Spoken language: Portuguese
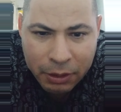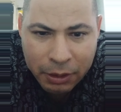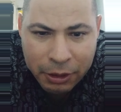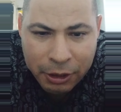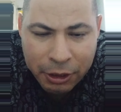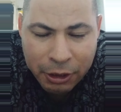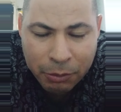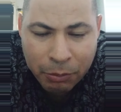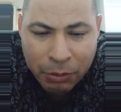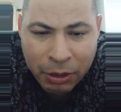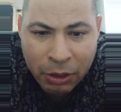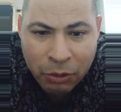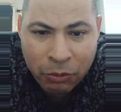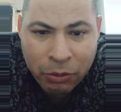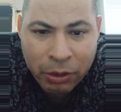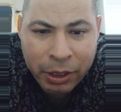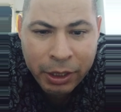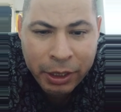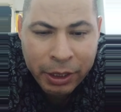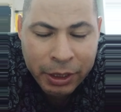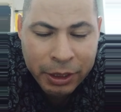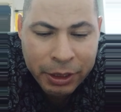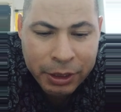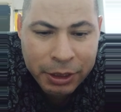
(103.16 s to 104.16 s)
Irmão,
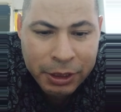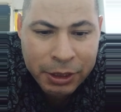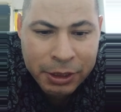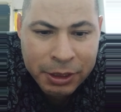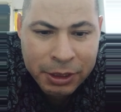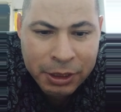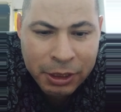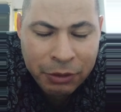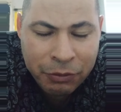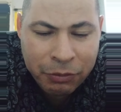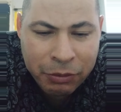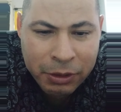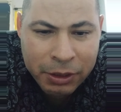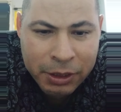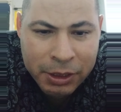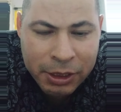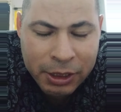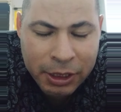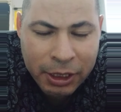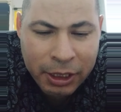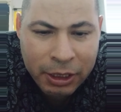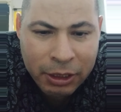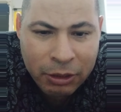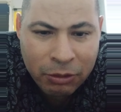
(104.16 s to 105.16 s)
e se
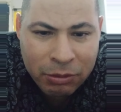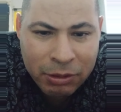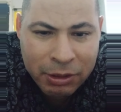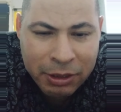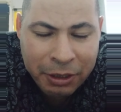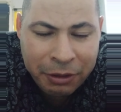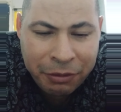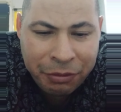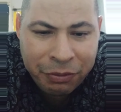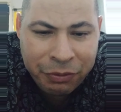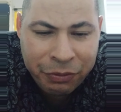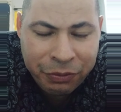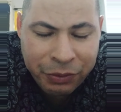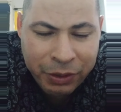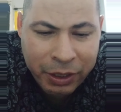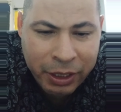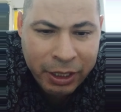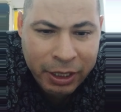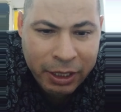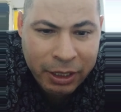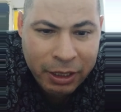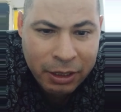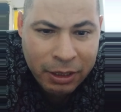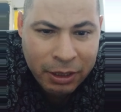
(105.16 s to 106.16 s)
você não ter
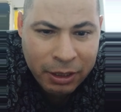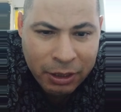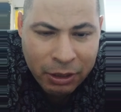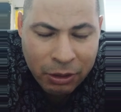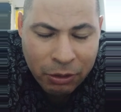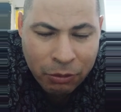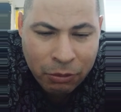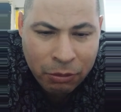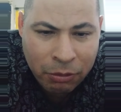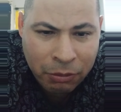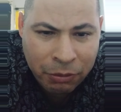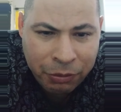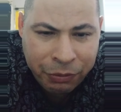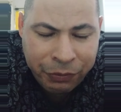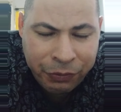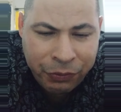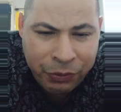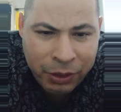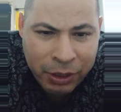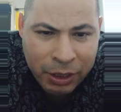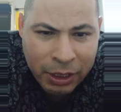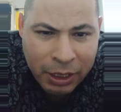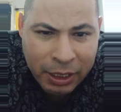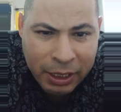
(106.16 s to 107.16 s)
fé,
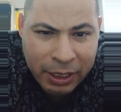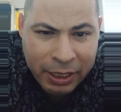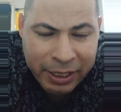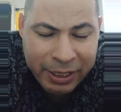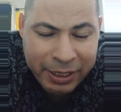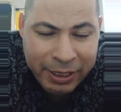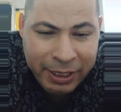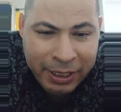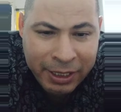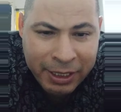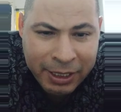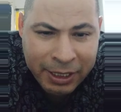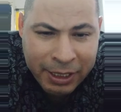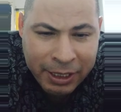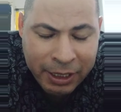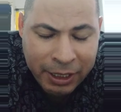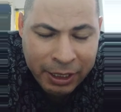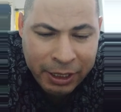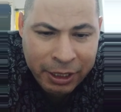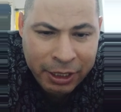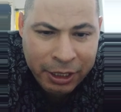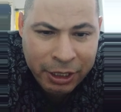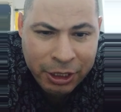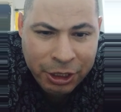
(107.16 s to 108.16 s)
confiar e
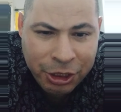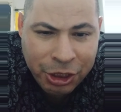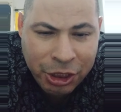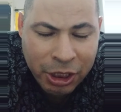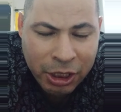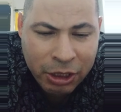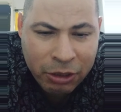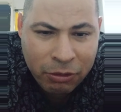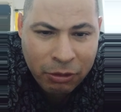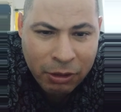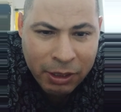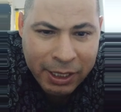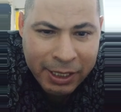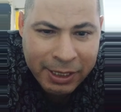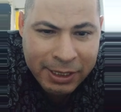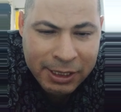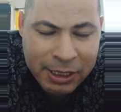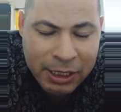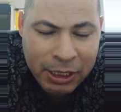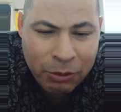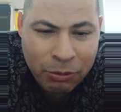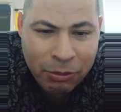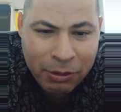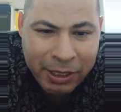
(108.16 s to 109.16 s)
crer de
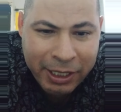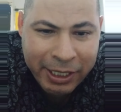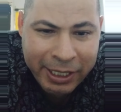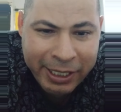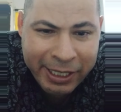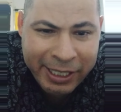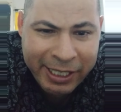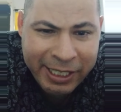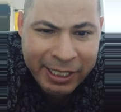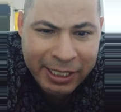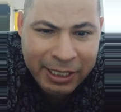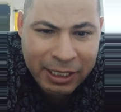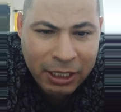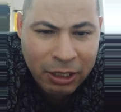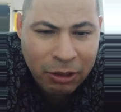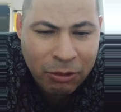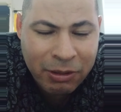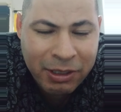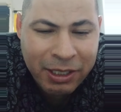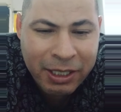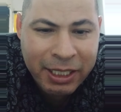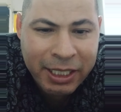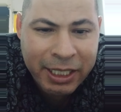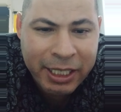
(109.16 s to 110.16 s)
coração, crer, não
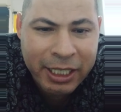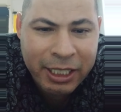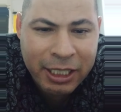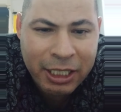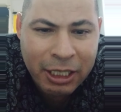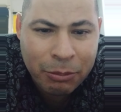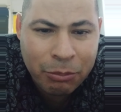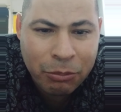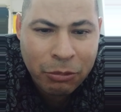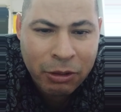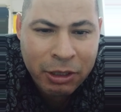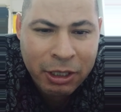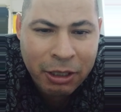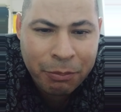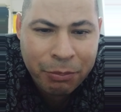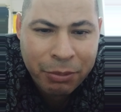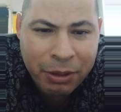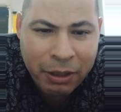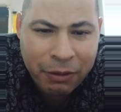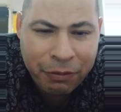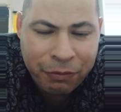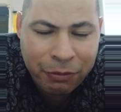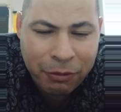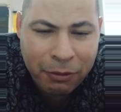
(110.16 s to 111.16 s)
crer da boca
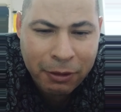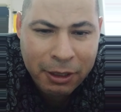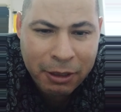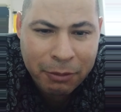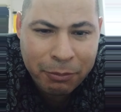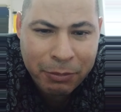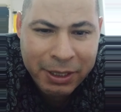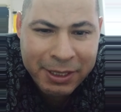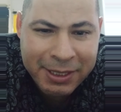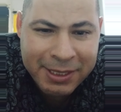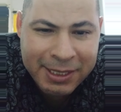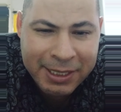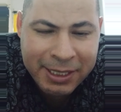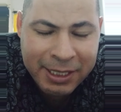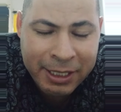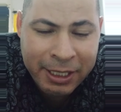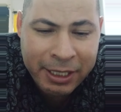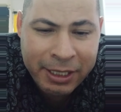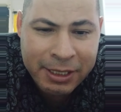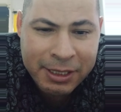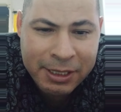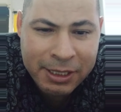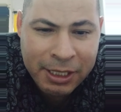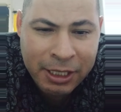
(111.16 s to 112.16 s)
para fora, mas
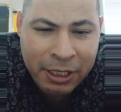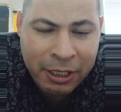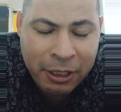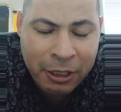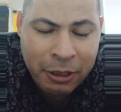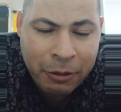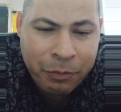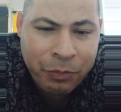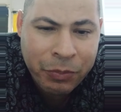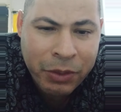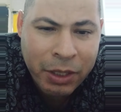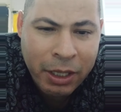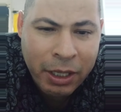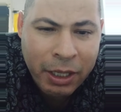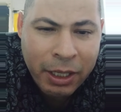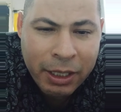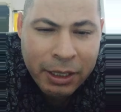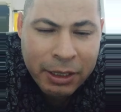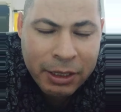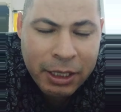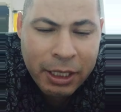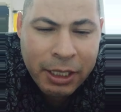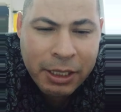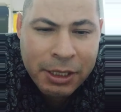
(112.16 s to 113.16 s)
crer sim
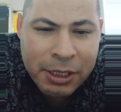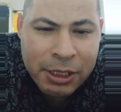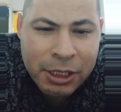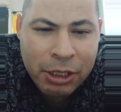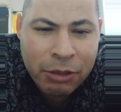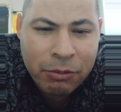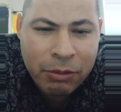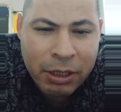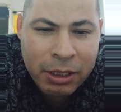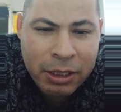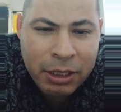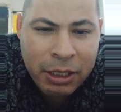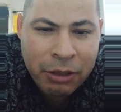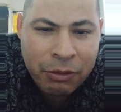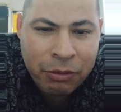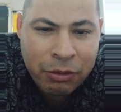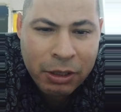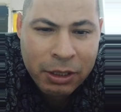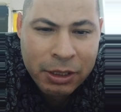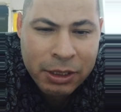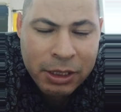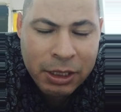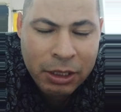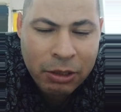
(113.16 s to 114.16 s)
ter sim uma
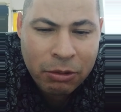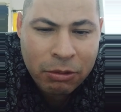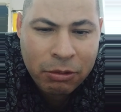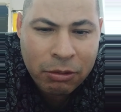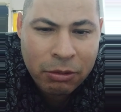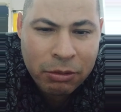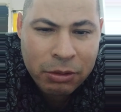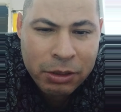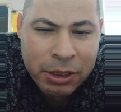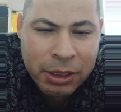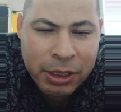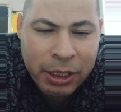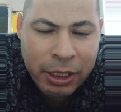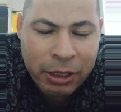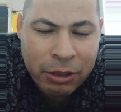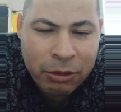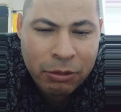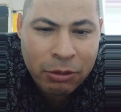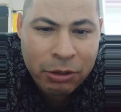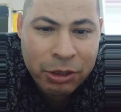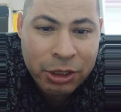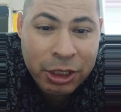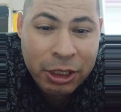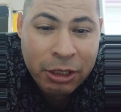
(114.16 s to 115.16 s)
devoção com o
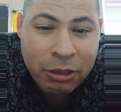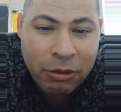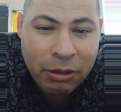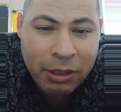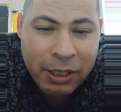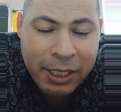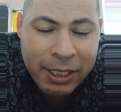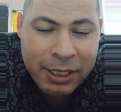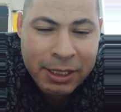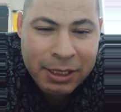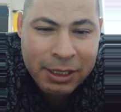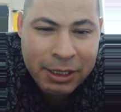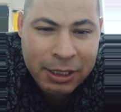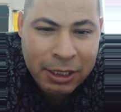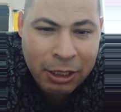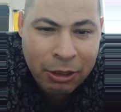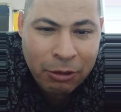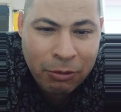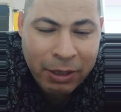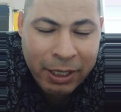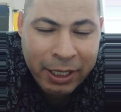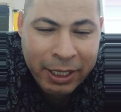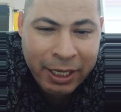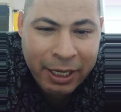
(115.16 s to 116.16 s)
Senhor de
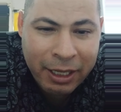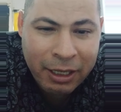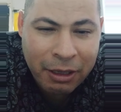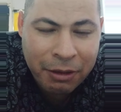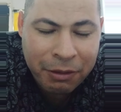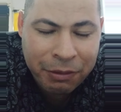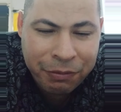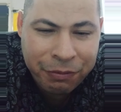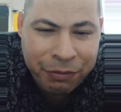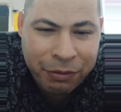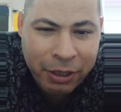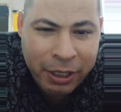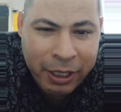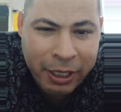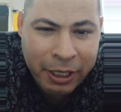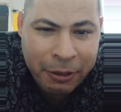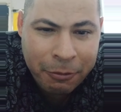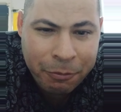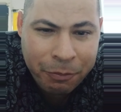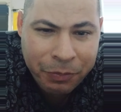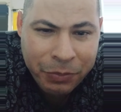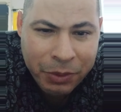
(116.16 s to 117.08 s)
coração, aquela fé